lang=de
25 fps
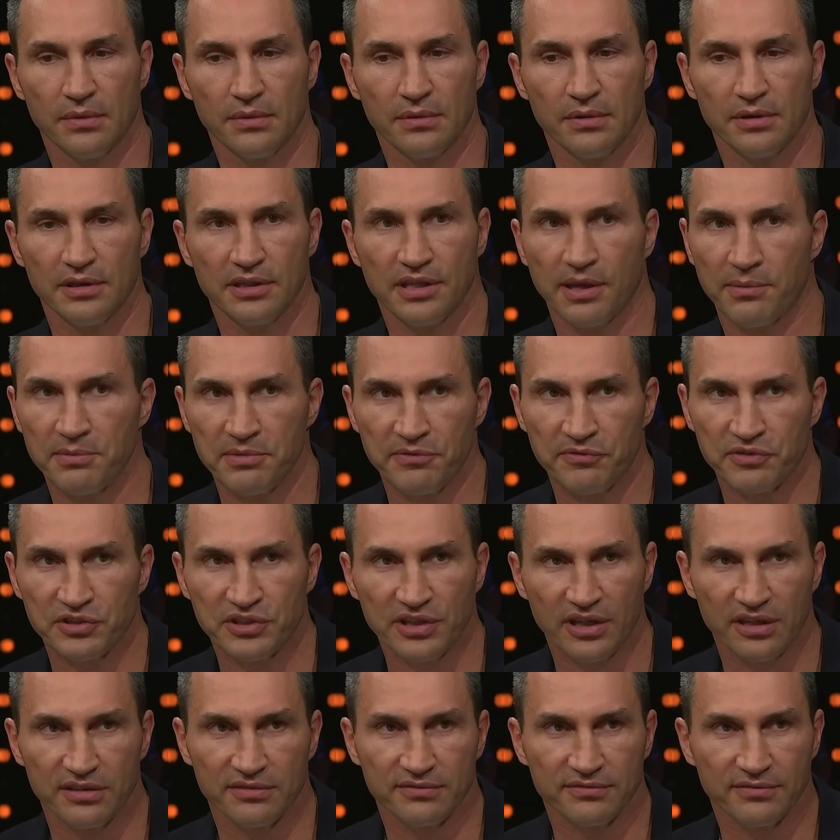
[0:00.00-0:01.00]
Ich habe nicht
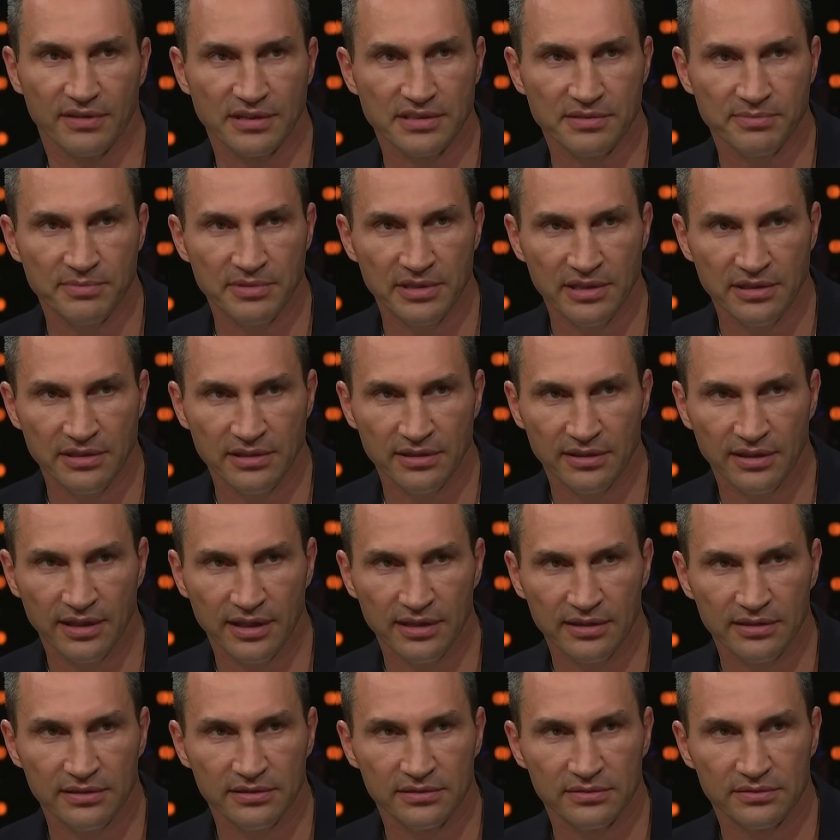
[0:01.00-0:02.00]
verstanden, was. Wenn, wenn
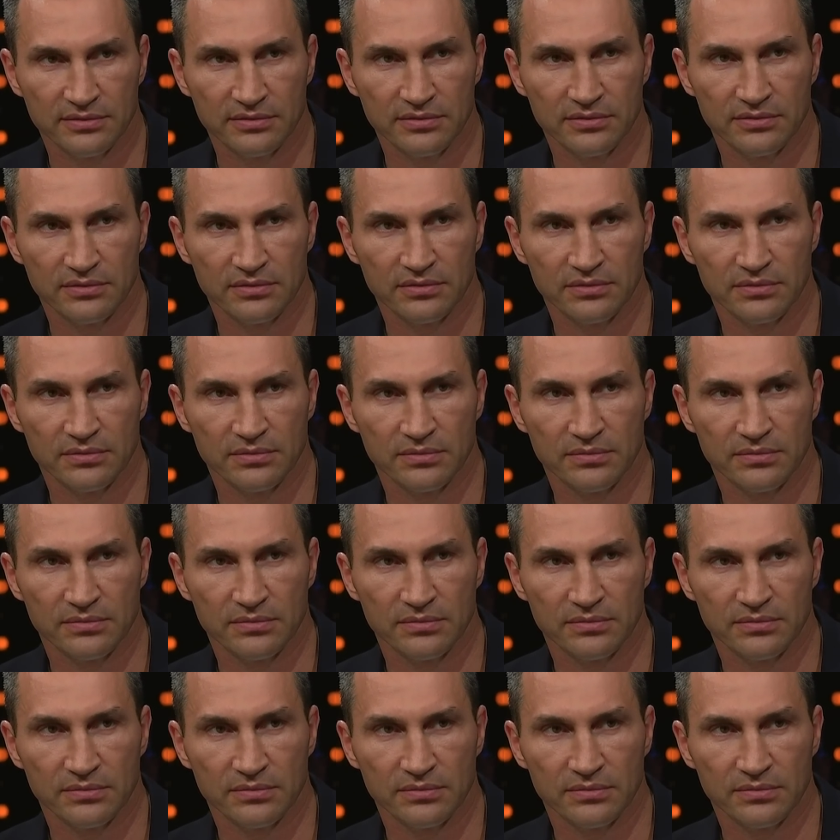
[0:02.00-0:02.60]
bei, diesem, bei, dieser